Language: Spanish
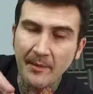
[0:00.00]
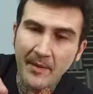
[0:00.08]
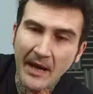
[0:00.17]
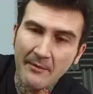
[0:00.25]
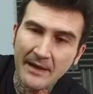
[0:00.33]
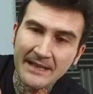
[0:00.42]

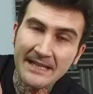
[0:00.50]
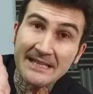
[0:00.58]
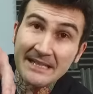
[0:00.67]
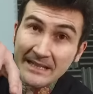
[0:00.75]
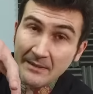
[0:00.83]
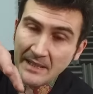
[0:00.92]
vamos a hablar del
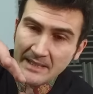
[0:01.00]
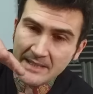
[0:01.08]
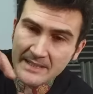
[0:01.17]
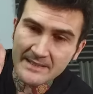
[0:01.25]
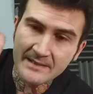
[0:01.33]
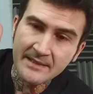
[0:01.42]
sistema
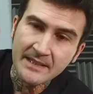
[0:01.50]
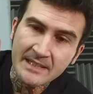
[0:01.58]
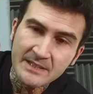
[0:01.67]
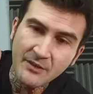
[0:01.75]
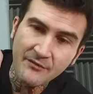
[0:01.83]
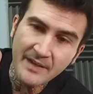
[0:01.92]
YES.
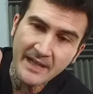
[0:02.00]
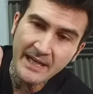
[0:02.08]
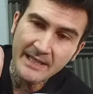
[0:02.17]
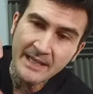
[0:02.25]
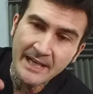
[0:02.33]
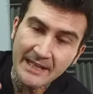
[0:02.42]
Si os
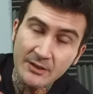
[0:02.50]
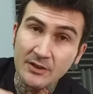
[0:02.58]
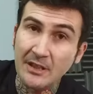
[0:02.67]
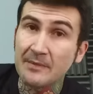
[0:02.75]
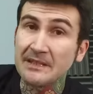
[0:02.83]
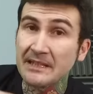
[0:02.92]
fijáis, es
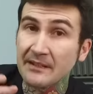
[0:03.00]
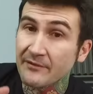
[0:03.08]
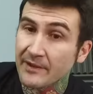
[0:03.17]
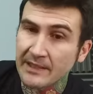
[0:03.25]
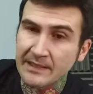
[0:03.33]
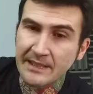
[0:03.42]
totalmente
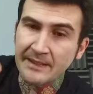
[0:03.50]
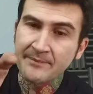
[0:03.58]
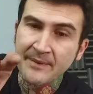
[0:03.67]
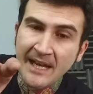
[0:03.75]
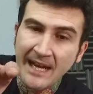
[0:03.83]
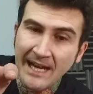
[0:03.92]
diferente
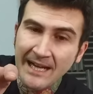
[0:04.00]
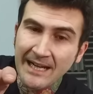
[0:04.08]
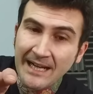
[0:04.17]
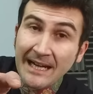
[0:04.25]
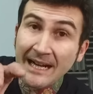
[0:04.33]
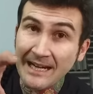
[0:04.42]
al
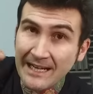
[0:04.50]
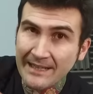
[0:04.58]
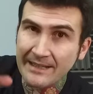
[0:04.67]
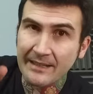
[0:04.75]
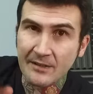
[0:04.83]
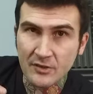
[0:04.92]

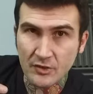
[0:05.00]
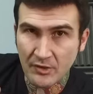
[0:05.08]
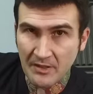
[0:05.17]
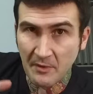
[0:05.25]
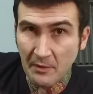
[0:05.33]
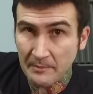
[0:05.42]
anclaje que
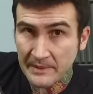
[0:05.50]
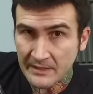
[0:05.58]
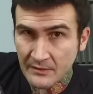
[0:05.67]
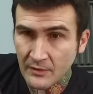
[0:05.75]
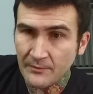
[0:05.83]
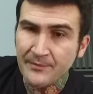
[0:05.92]
nosotros hemos
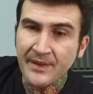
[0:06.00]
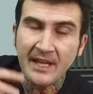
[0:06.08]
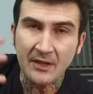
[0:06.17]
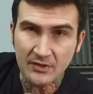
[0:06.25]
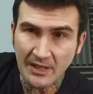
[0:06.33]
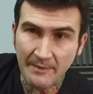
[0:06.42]
visto
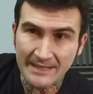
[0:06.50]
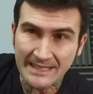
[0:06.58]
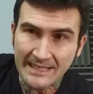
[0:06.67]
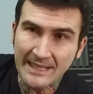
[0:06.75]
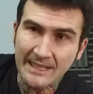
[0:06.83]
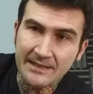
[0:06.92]
en otras
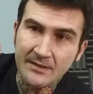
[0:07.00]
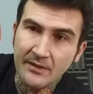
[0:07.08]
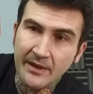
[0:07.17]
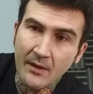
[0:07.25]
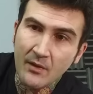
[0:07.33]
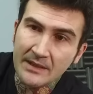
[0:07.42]
baterías. Si
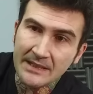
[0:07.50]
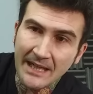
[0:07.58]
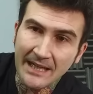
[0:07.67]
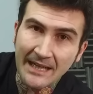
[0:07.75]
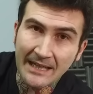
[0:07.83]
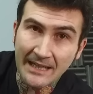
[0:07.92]
os dais
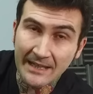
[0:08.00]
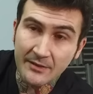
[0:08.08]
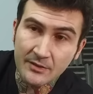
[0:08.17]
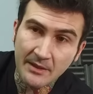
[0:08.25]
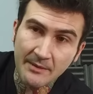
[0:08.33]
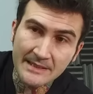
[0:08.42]
cuenta, el anclaje
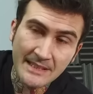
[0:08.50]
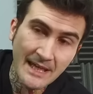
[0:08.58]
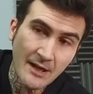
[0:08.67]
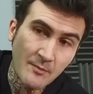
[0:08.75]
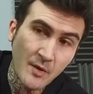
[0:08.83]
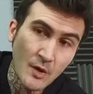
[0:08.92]
de otras
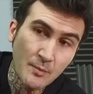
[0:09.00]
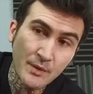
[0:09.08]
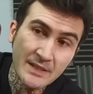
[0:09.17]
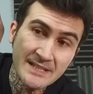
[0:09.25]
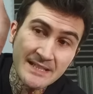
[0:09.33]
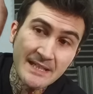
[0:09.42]
baterías a lo mejor
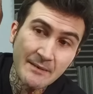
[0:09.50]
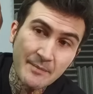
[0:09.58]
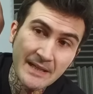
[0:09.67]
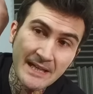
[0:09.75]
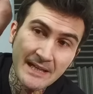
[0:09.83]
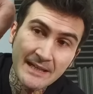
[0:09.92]
pues
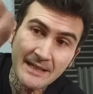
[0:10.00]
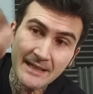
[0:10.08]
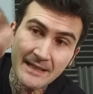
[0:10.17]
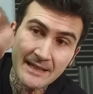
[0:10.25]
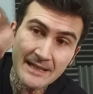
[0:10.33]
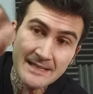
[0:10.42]
viene
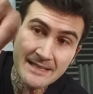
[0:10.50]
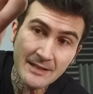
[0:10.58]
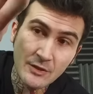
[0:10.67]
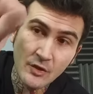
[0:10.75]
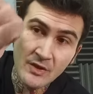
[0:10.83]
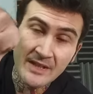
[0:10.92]
eh,
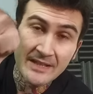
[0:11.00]
siendo